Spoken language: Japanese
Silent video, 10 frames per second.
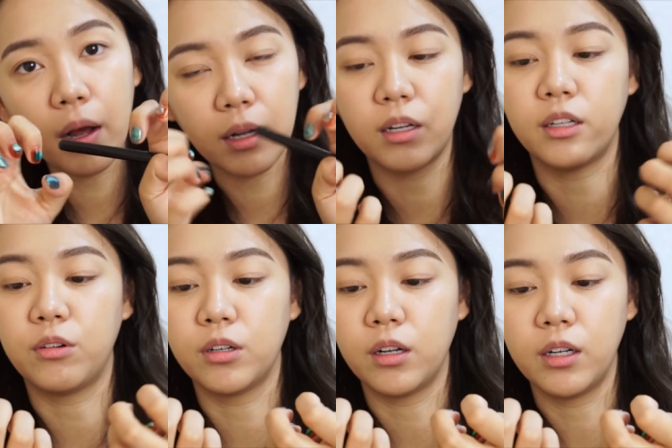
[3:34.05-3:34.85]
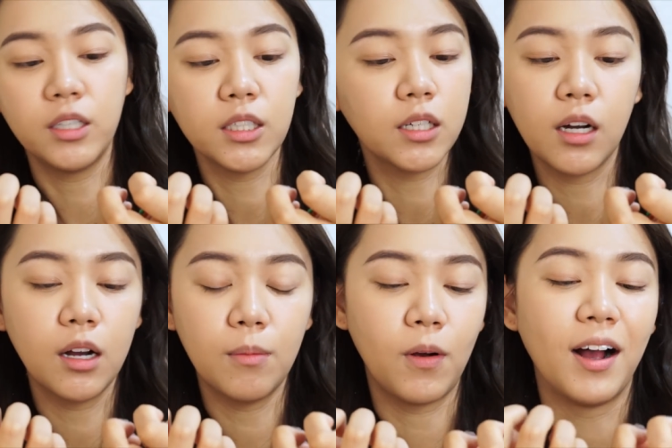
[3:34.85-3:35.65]
パってやってくれた1時間
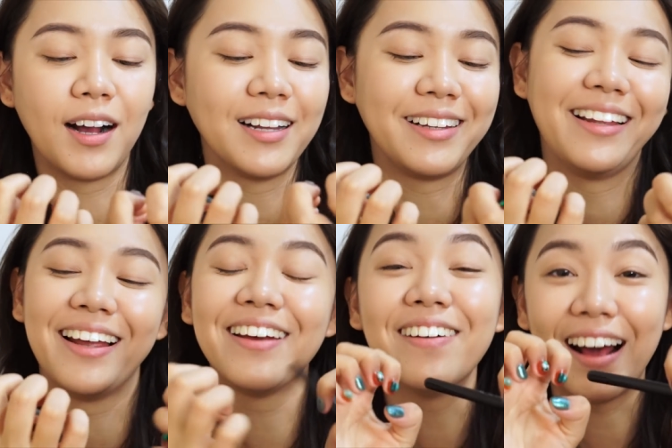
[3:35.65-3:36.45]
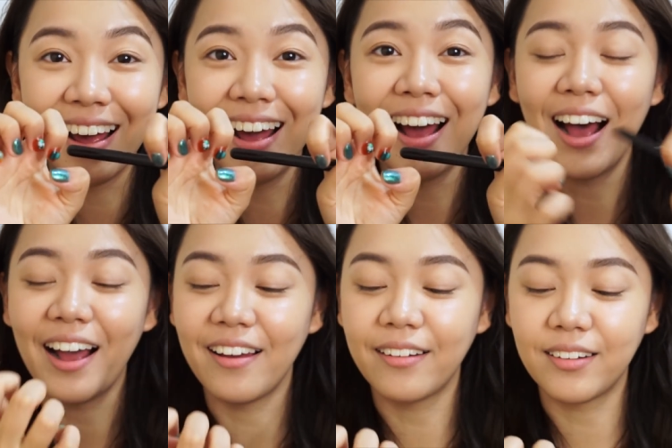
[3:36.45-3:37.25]
半もかかってないぐらい
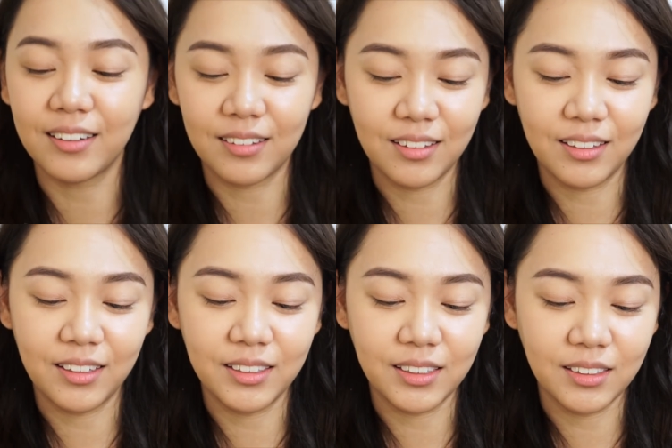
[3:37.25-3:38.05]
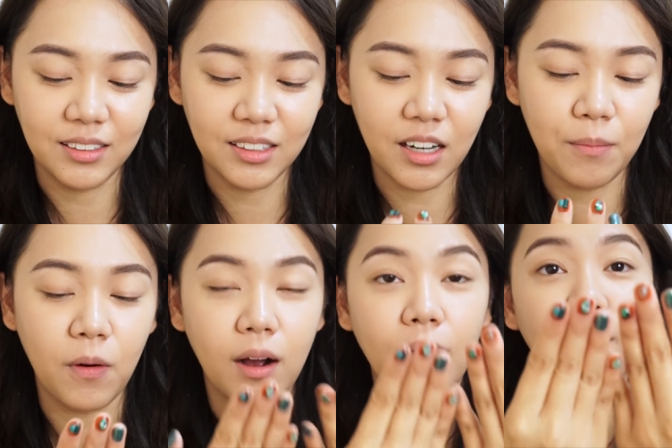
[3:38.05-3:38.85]
早かったですしか
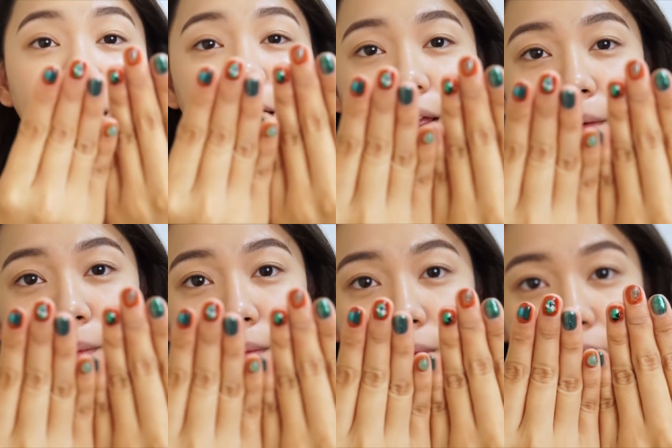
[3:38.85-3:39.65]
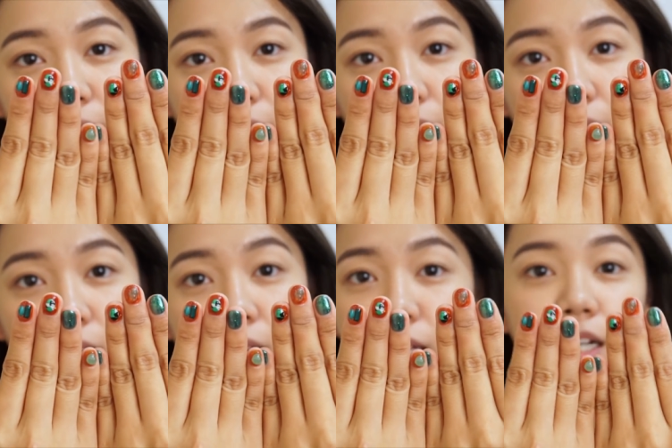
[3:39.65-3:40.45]
も可愛い本当に
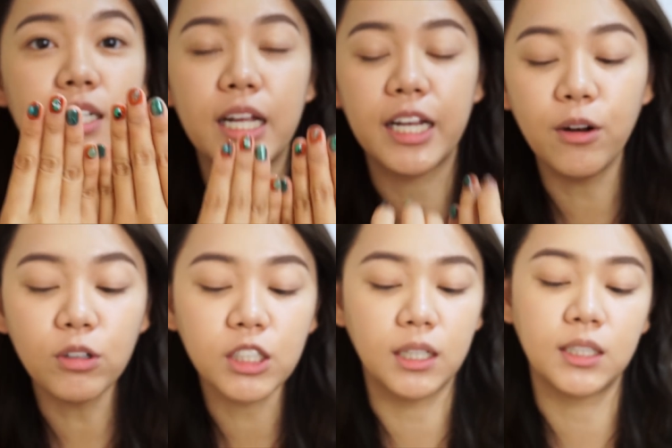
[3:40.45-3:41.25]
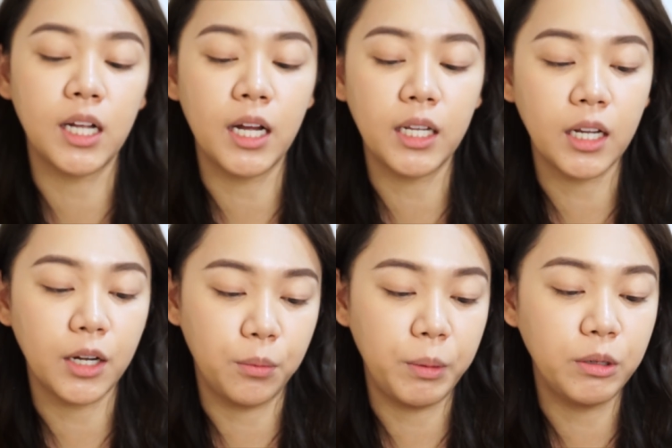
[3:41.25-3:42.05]
私ね色しか伝えて
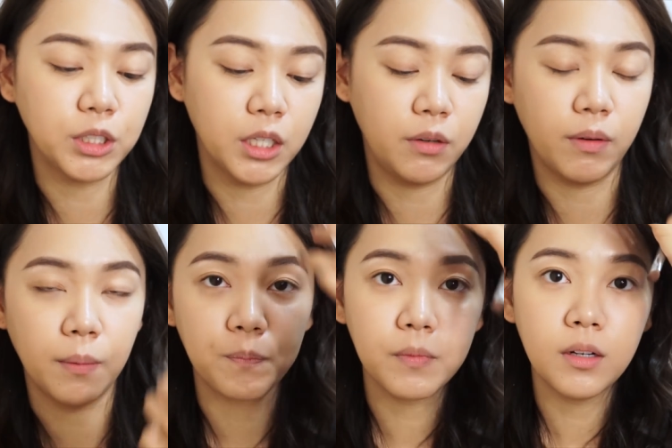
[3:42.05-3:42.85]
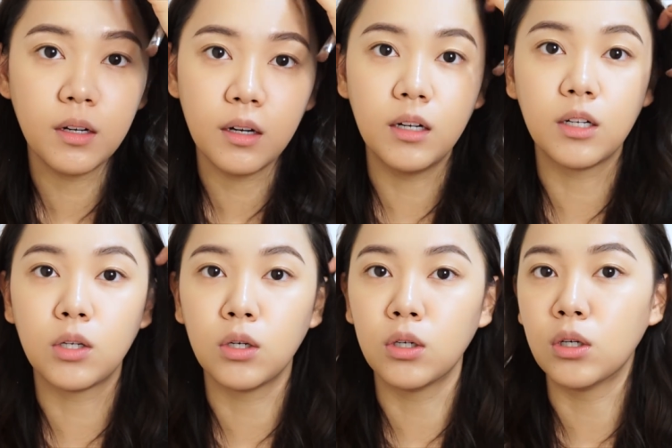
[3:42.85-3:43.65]
ないのみくちゃんにはえっ、ー、
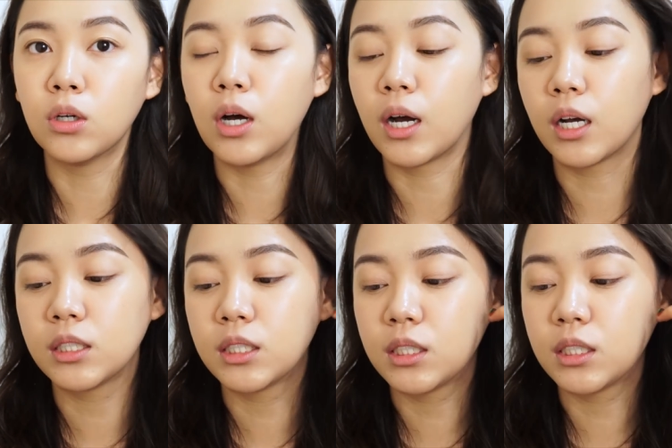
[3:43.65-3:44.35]
と赤っ